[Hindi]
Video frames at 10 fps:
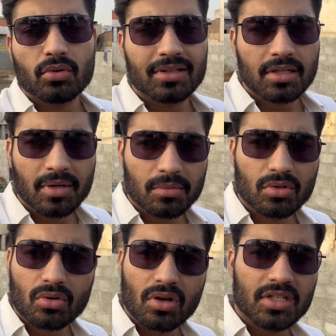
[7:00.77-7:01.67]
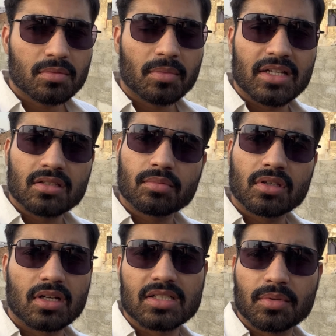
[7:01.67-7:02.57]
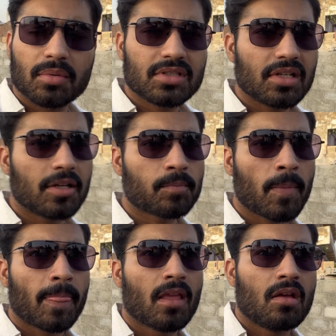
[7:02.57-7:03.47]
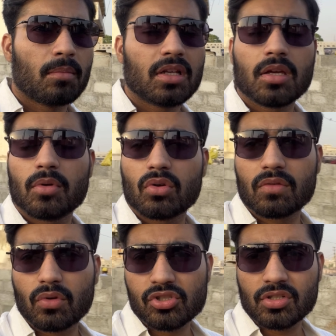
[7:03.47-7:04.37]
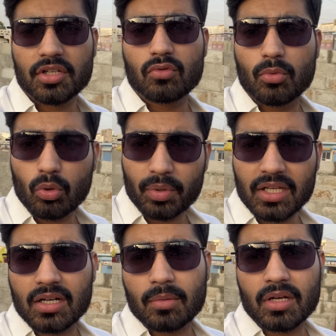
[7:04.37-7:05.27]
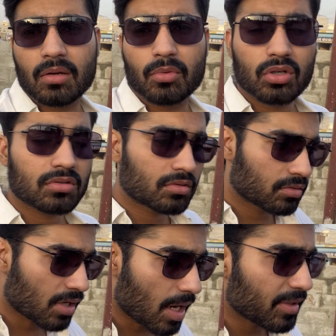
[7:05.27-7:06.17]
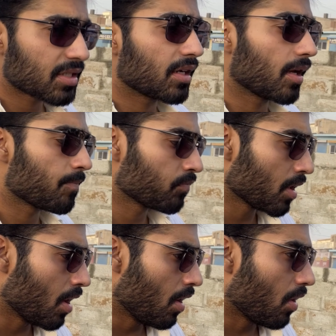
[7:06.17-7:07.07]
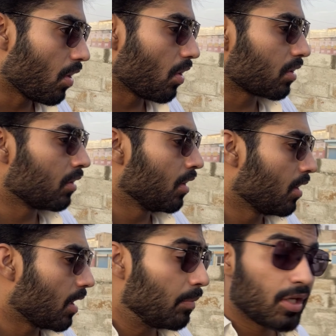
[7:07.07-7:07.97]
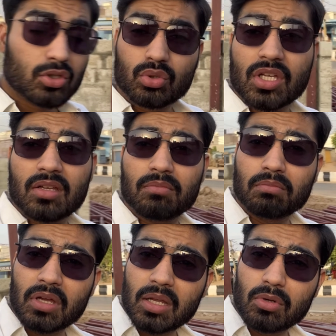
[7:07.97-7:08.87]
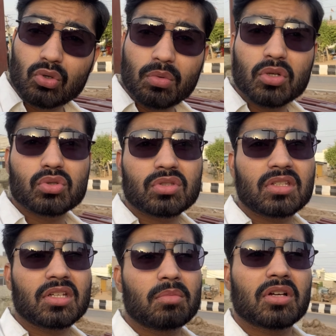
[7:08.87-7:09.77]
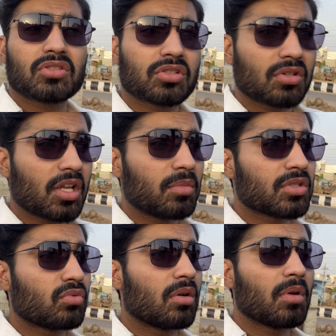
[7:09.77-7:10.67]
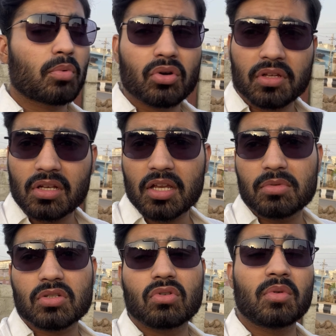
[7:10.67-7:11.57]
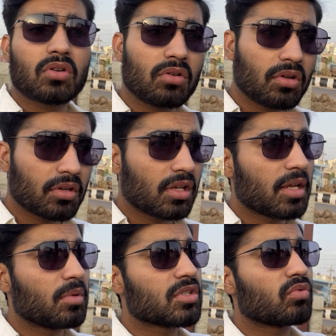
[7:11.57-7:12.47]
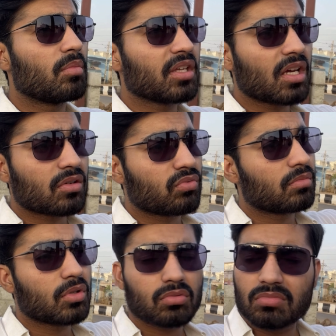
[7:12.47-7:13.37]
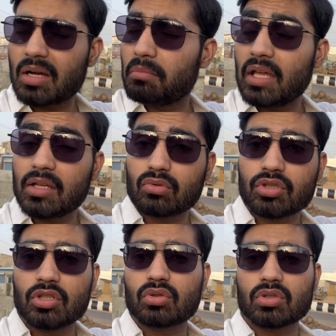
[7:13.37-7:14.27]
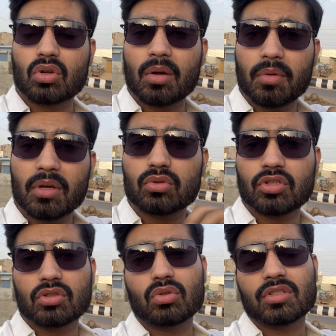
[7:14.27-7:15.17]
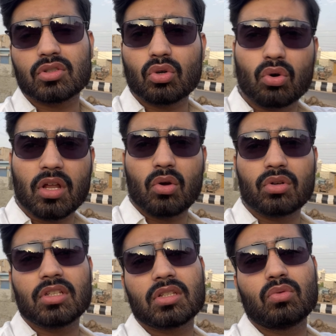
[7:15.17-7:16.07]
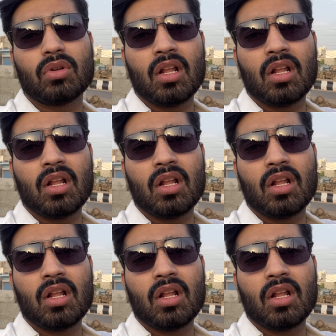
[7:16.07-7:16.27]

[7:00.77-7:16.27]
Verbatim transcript: ट्वेल्थ के बाद मेरे को कॉलेज में भाई साहब गज़ब के मज़े लेने बल्कि मेरे को अनफॉर्चुनेटली वो भी ओपन नहीं करना पड़ा बिकॉज काम ऐसा आ गया और अब मैंने सोचा है मैंने बिल्कुल भी नहीं सोचा था कि मैं कंस्ट्रक्शन लाइन में जाऊँगा मैं प्लॉटिंग की लाइन में जाऊँगा मैं कॉलोनी की लाइन में जाऊँगा मैं क्या करूँगा मैं मैंने कुछ नहीं सोचा और अभी मैं कुछ नहीं सोचता जो हो रहा है होने देता हूँ